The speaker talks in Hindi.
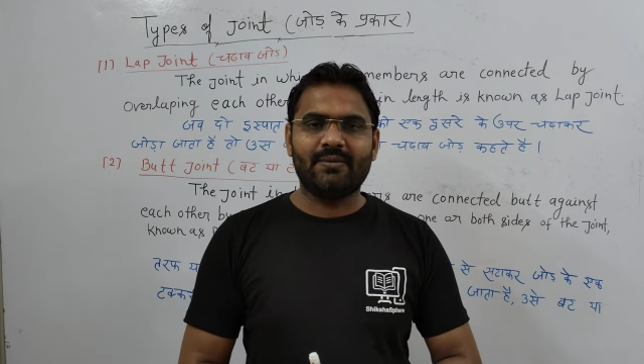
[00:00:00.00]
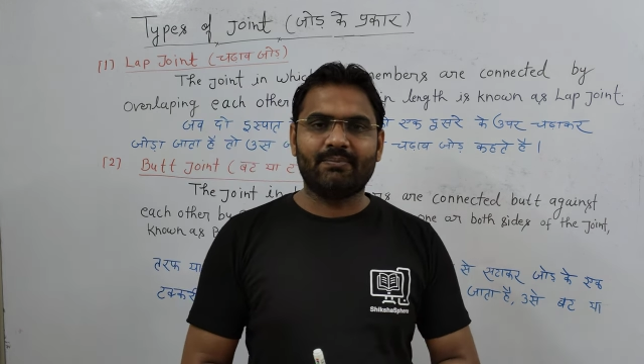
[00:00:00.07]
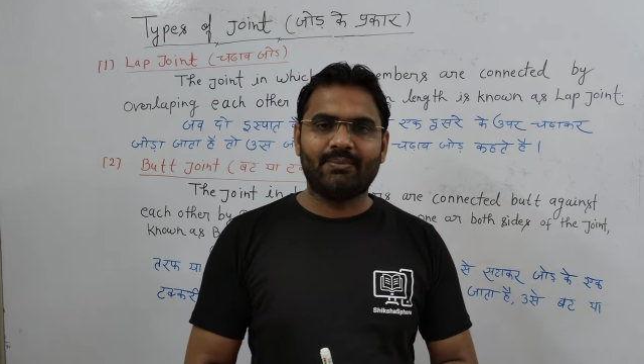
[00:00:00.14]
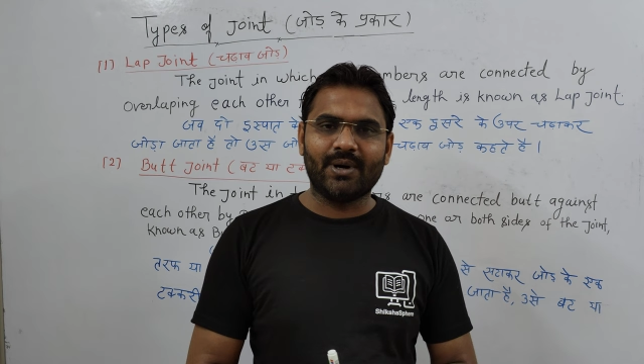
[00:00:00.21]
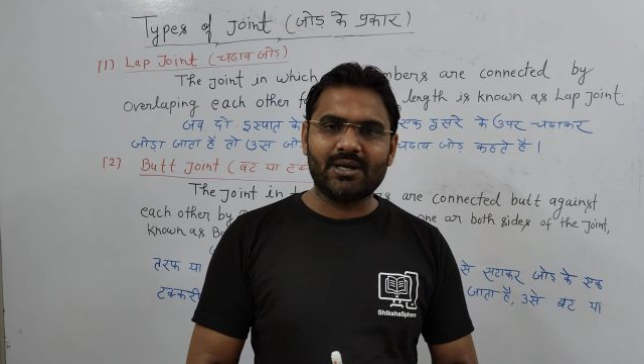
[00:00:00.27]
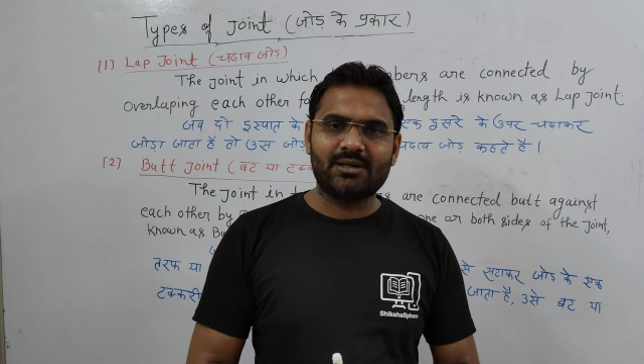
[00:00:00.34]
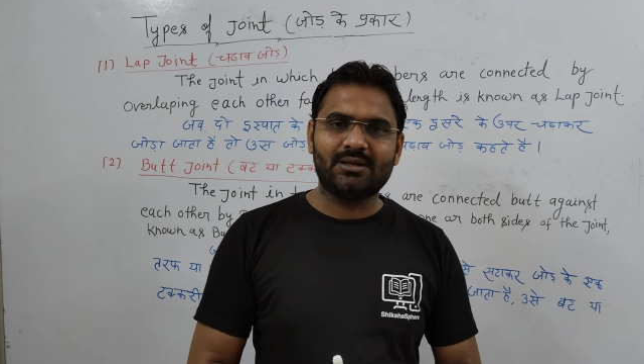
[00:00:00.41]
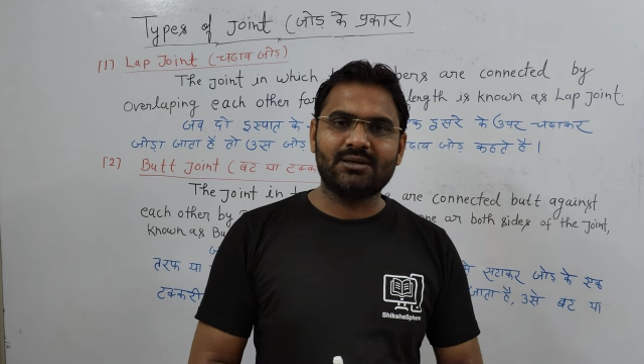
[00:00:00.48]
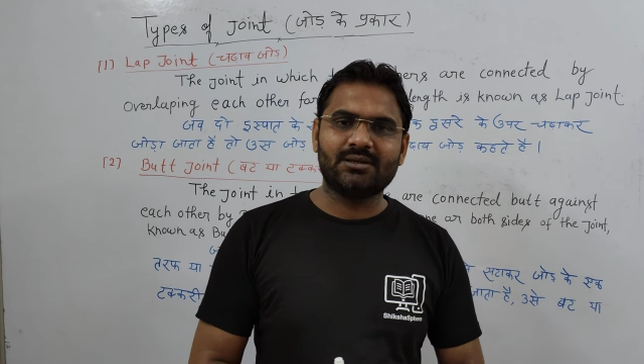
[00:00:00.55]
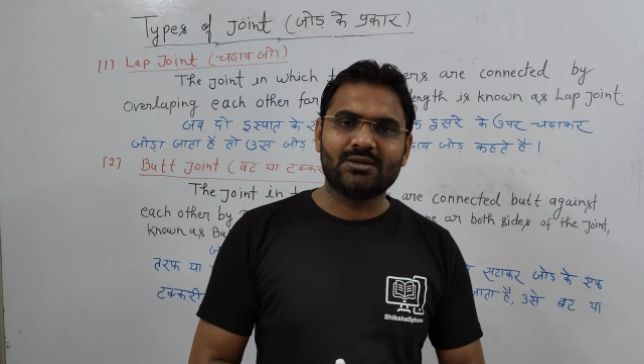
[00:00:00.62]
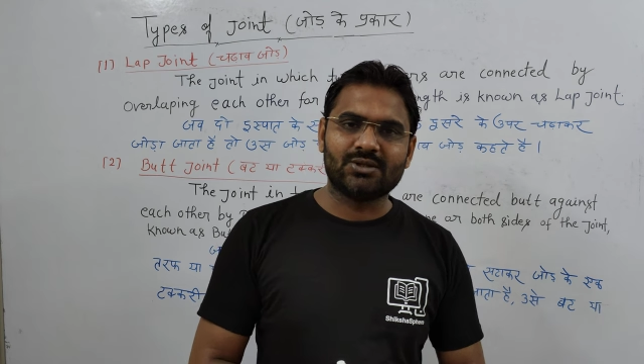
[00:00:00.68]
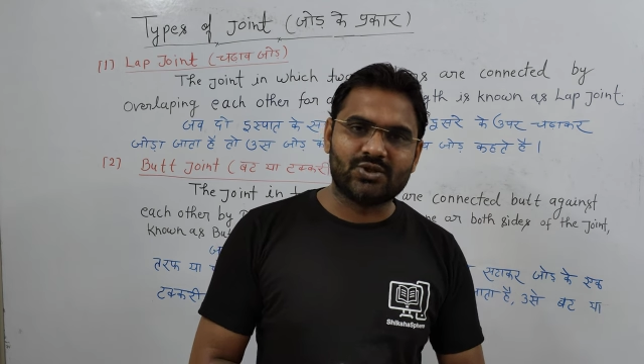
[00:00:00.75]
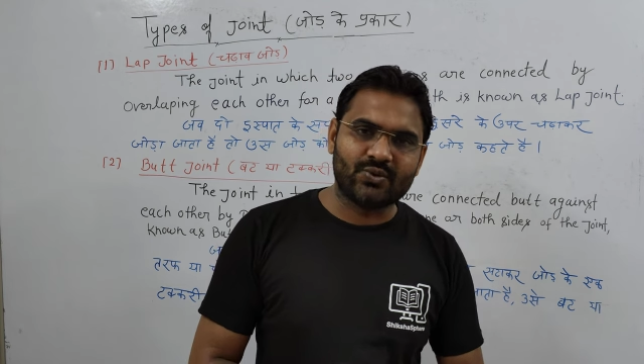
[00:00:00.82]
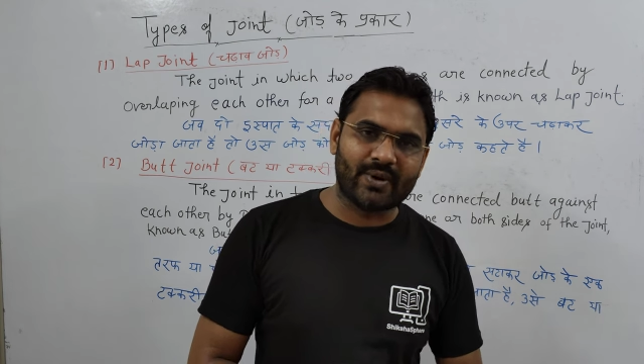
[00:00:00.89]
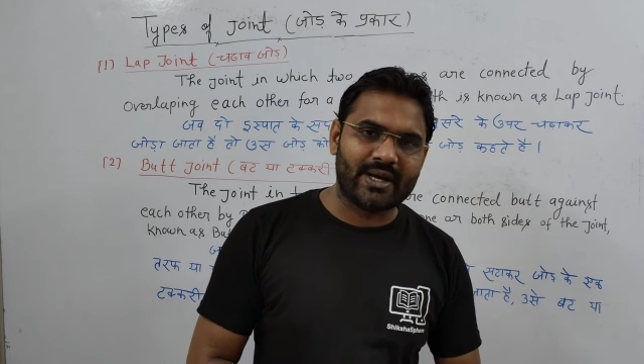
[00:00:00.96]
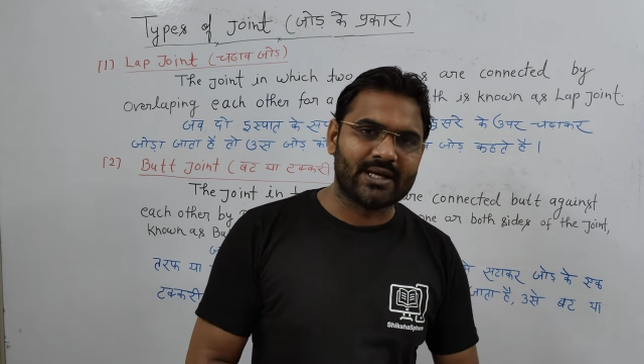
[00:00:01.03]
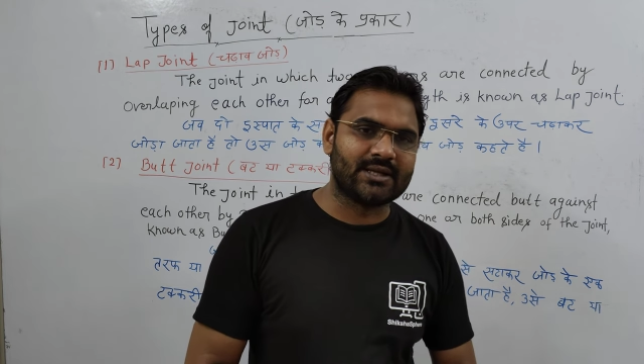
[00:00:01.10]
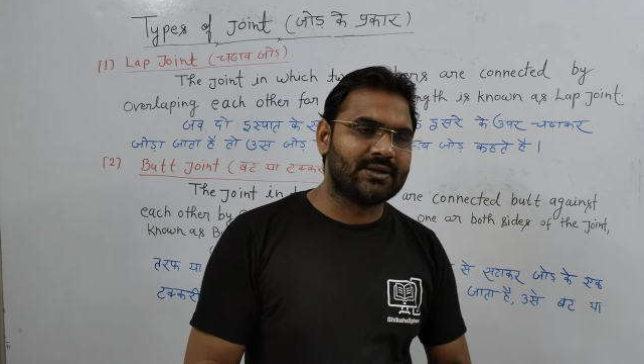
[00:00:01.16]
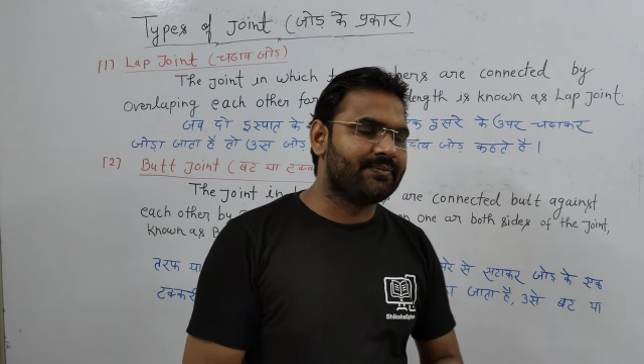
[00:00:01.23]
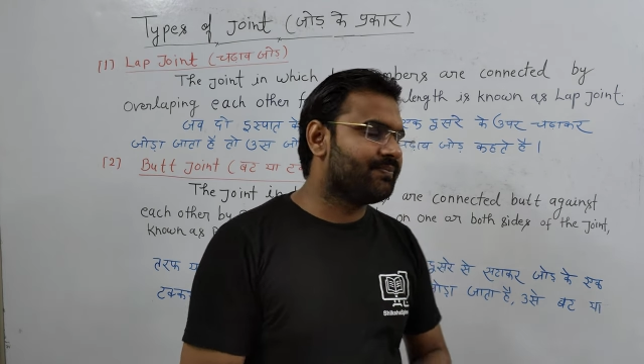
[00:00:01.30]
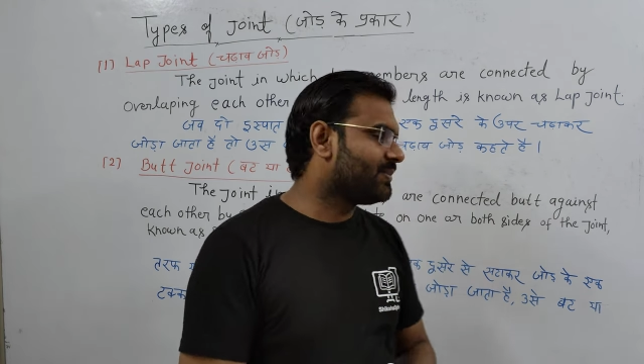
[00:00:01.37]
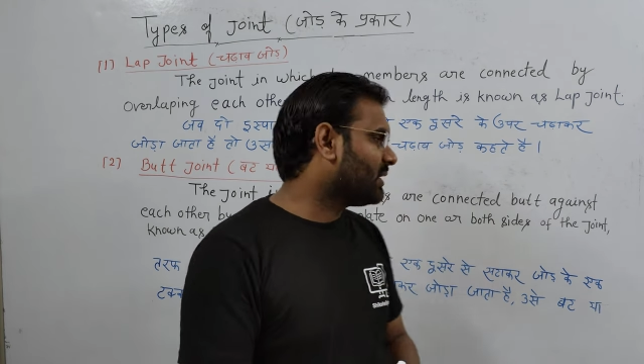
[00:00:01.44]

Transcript: हैं बट ज्वाइंट